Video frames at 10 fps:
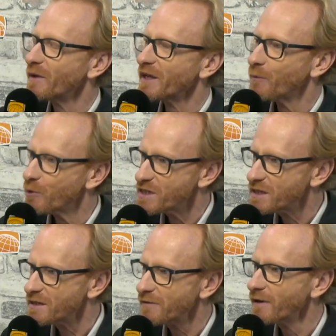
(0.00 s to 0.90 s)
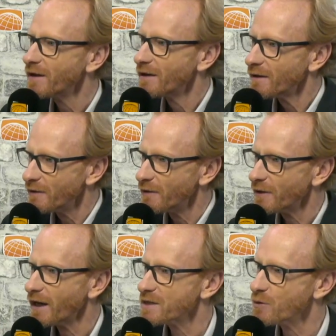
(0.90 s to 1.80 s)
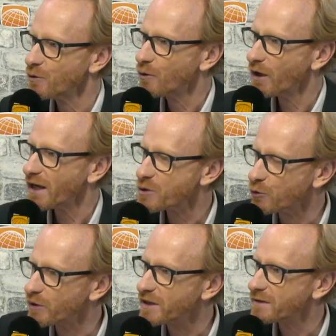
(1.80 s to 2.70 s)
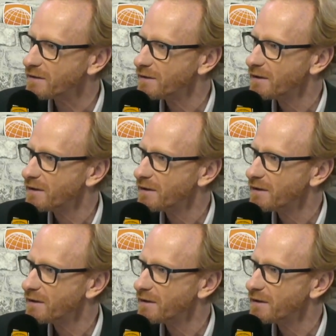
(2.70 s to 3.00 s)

de manière positive, grâce, au, grâce aux tweets